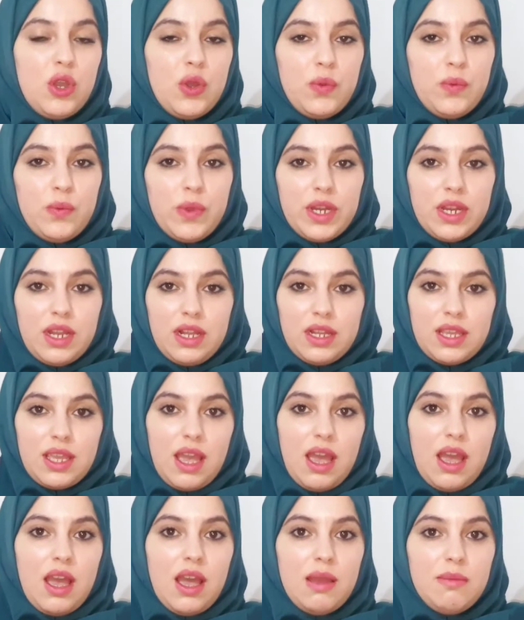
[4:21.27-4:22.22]
ورا
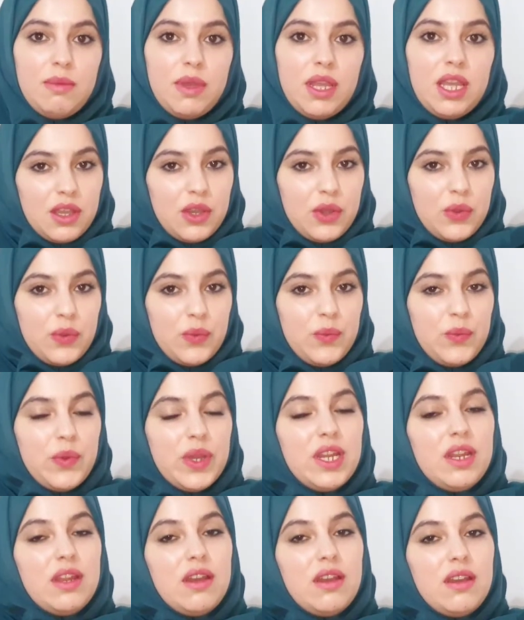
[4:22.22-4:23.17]
الكآبة
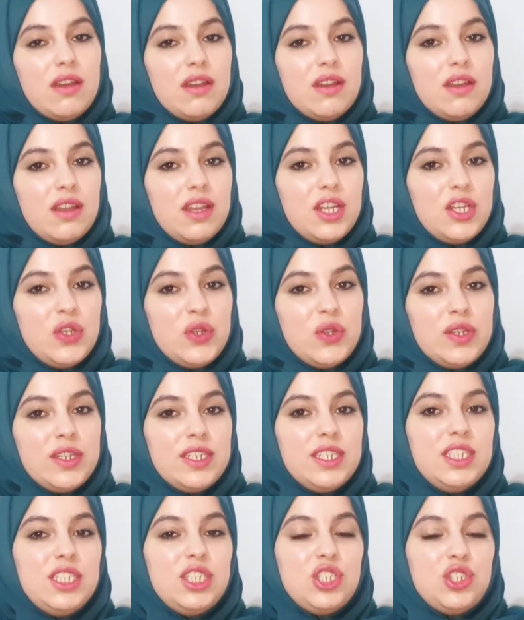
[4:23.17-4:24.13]
ورا انه
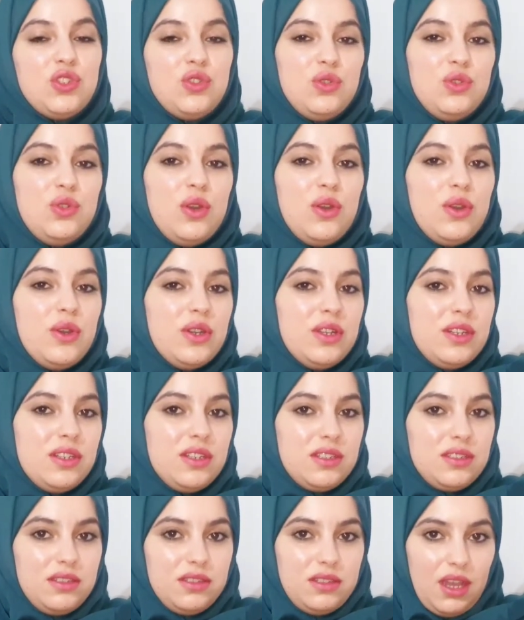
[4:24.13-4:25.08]
نعيش دور
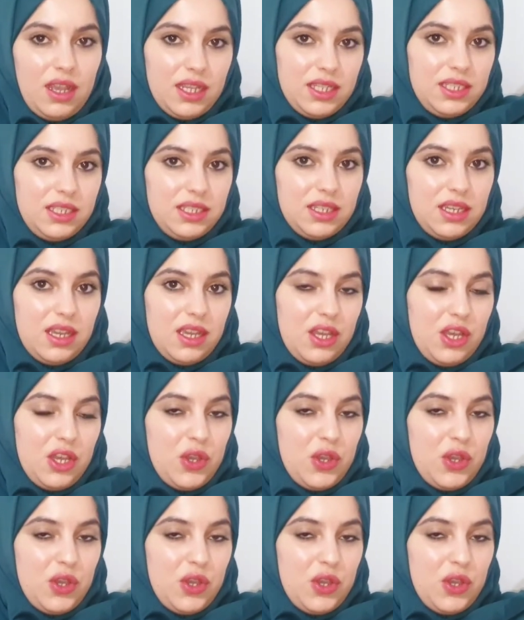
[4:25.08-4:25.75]
الضحية